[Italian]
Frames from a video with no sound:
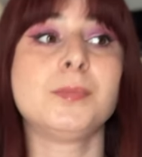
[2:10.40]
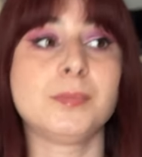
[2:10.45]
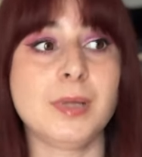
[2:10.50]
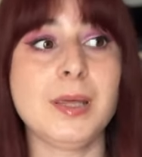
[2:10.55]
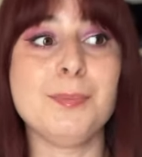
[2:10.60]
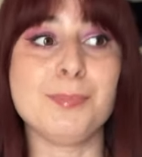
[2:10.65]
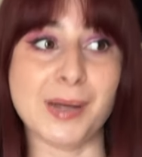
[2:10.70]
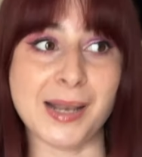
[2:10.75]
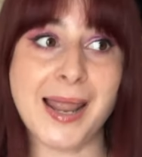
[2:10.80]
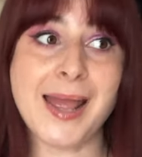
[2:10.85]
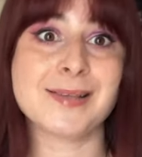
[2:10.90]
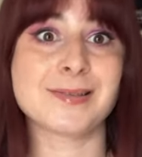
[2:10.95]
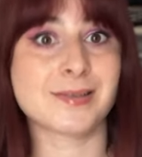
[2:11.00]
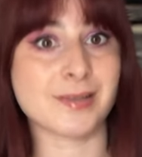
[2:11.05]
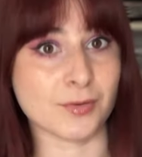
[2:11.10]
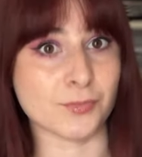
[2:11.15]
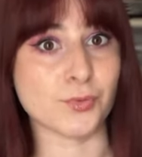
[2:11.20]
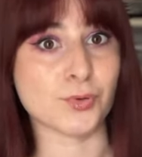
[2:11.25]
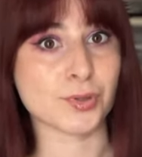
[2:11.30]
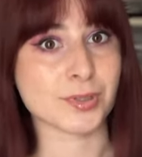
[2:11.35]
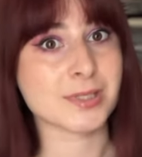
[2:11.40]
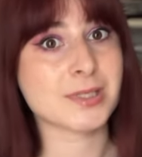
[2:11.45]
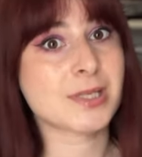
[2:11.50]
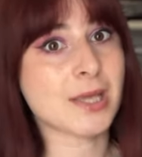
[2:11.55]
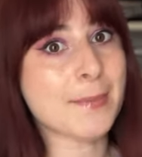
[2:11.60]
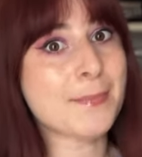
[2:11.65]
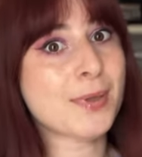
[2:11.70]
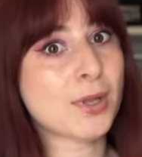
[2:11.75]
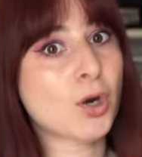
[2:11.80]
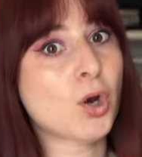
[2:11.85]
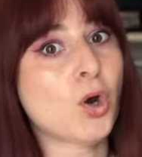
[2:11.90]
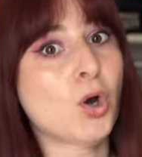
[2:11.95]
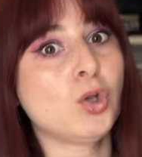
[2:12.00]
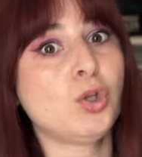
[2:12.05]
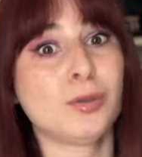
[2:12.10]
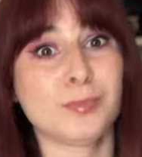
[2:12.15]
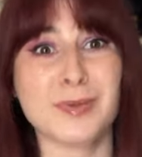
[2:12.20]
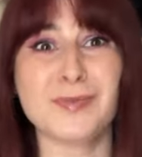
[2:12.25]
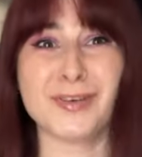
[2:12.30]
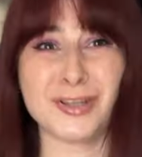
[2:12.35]
in palestra forse, però
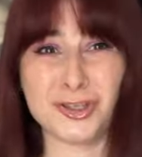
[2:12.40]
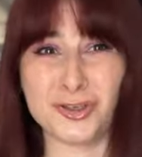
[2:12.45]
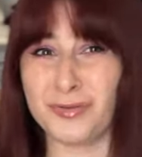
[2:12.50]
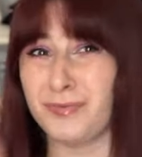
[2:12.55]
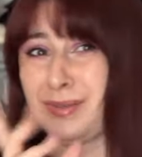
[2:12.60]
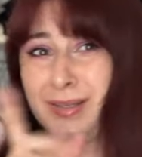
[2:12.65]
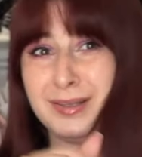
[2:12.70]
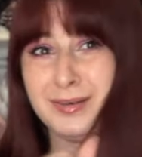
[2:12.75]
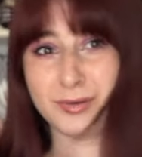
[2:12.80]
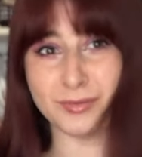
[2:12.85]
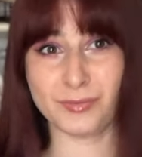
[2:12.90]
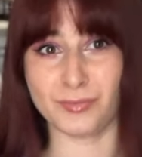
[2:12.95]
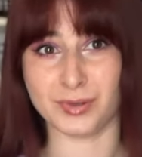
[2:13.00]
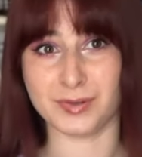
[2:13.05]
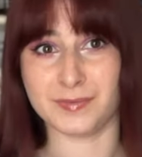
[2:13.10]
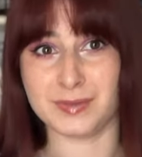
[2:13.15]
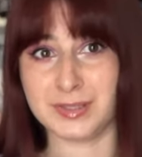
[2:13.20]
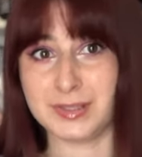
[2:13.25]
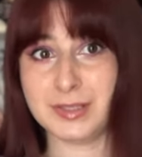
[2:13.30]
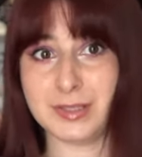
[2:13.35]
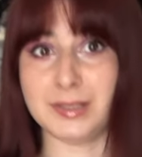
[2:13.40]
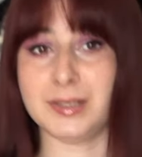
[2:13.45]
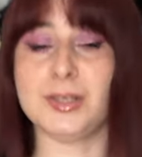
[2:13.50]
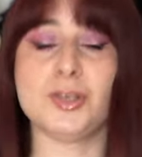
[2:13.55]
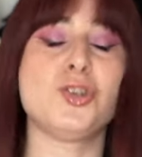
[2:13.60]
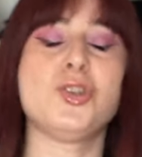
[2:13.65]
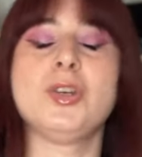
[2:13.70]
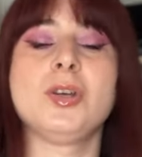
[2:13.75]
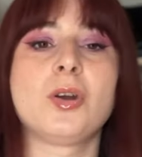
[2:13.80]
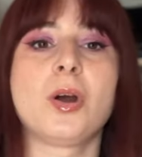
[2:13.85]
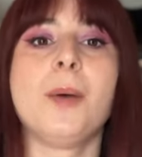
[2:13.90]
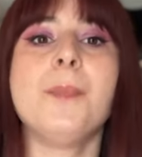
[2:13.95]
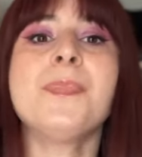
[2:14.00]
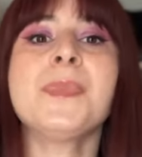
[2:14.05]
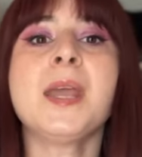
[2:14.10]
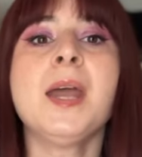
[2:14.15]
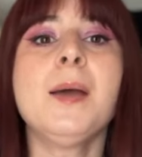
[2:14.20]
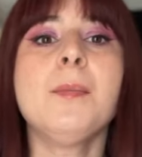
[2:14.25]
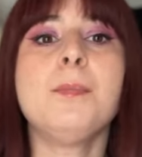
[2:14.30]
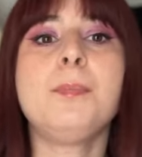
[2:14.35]
non mi faccio vedere con quei vestiti in giro.
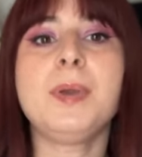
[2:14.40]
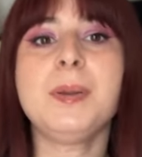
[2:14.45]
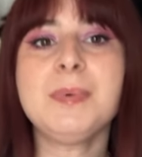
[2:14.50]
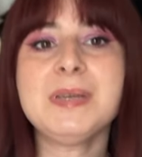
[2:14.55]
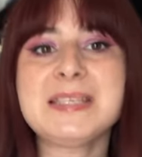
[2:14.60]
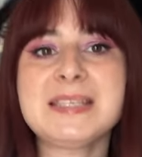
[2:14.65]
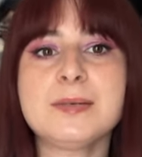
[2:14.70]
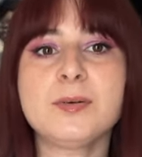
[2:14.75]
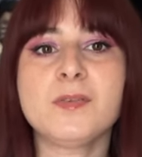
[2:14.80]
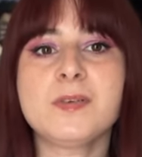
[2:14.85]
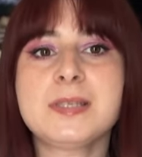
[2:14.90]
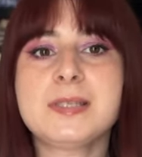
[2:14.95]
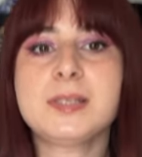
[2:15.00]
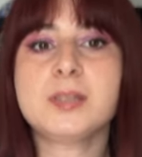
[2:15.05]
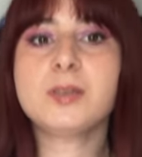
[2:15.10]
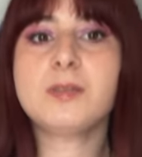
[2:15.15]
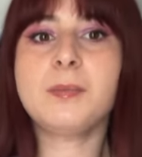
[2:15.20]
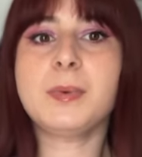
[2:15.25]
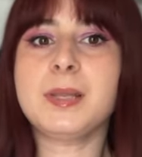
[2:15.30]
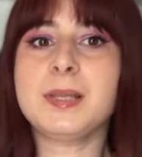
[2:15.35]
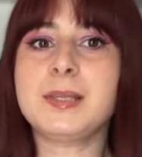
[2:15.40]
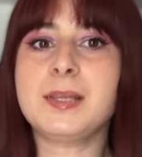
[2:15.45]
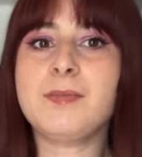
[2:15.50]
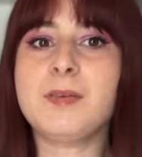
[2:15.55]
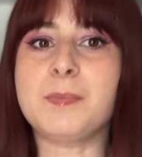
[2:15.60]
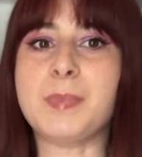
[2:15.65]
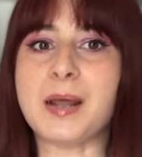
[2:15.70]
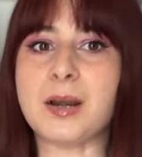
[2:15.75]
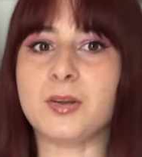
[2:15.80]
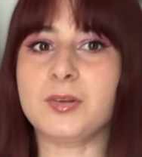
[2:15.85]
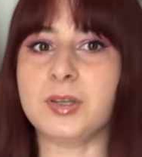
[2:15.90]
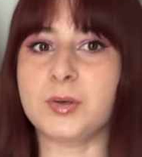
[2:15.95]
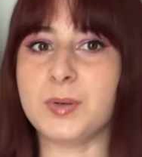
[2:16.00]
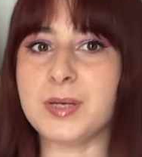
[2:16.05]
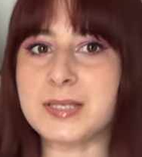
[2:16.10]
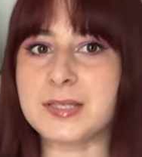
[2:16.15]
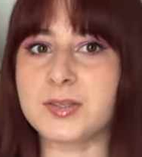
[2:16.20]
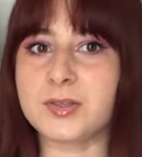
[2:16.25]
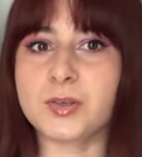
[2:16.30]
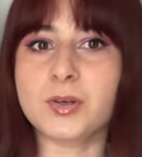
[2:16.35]
Primissimo vestito ovviamente vi parlo di
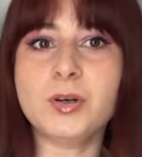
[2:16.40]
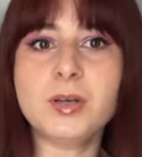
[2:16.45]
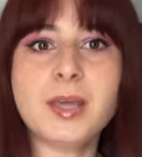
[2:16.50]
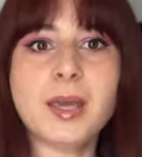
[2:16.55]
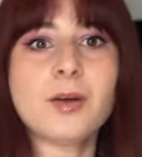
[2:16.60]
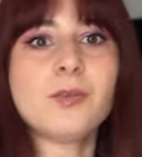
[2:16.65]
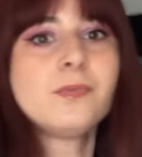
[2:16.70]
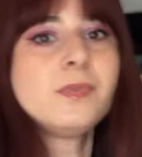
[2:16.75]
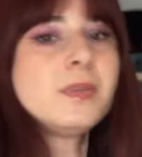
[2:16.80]
questo, che è un